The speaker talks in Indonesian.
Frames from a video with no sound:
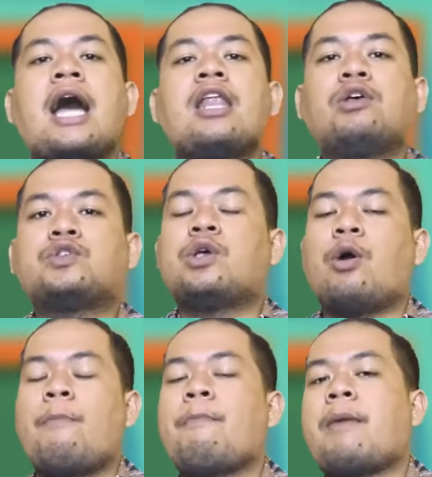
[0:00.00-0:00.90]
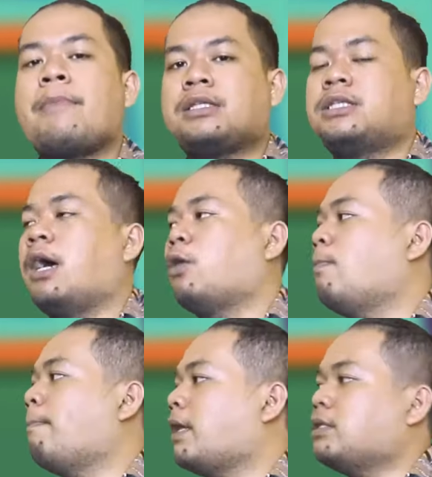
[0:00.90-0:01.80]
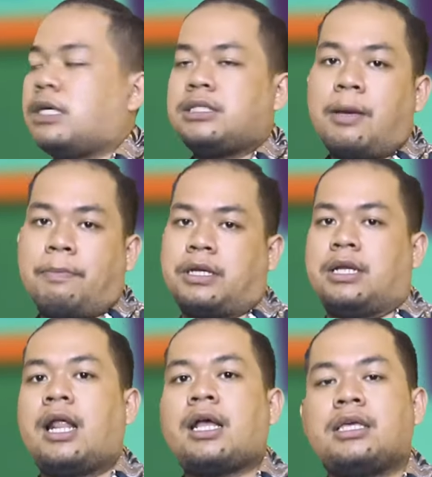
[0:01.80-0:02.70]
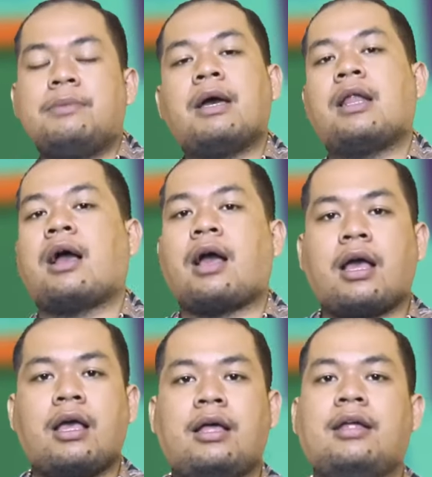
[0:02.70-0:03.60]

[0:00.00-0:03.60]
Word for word: Kalau seumpama jarum panjangnya bergerak gimana, Kak?